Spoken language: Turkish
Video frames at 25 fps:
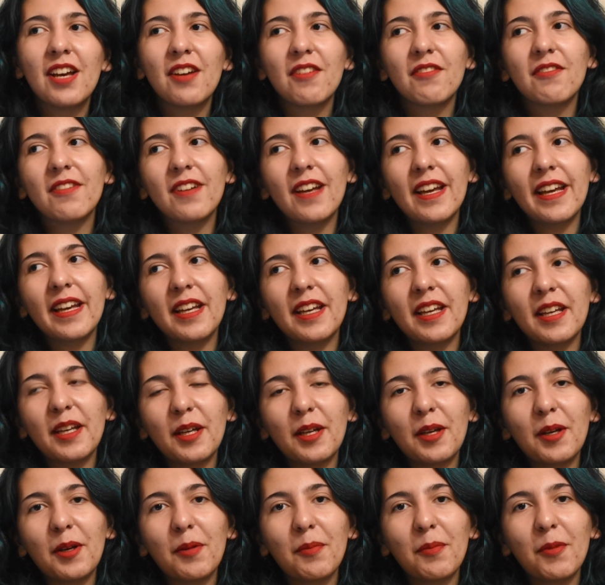ve
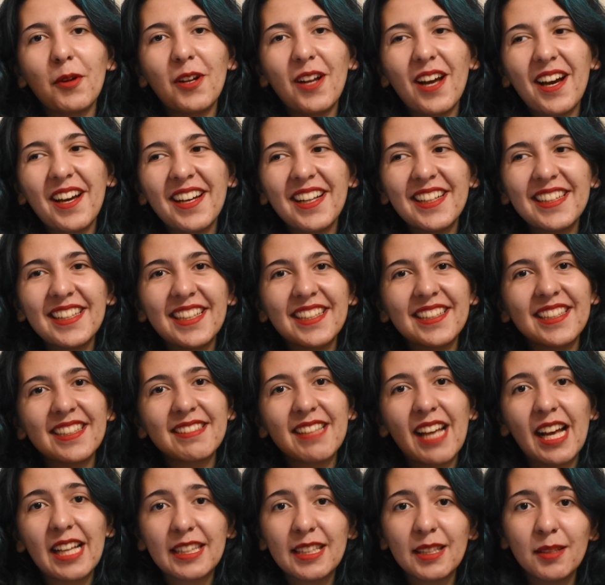e, böyle aralarında
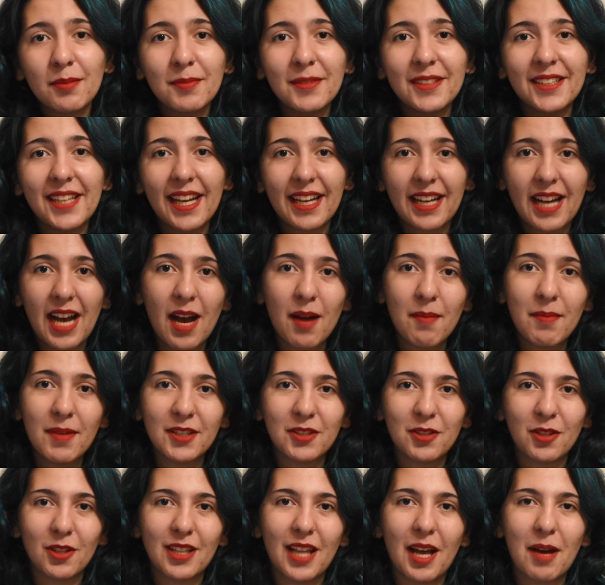tatlı bir
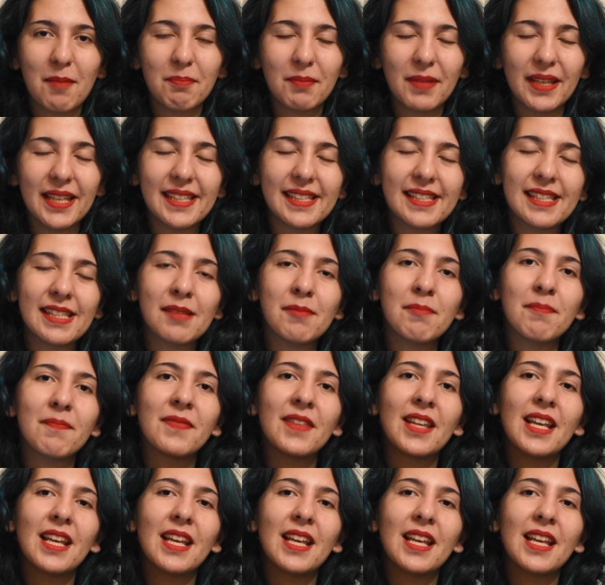rekabet olan bir isim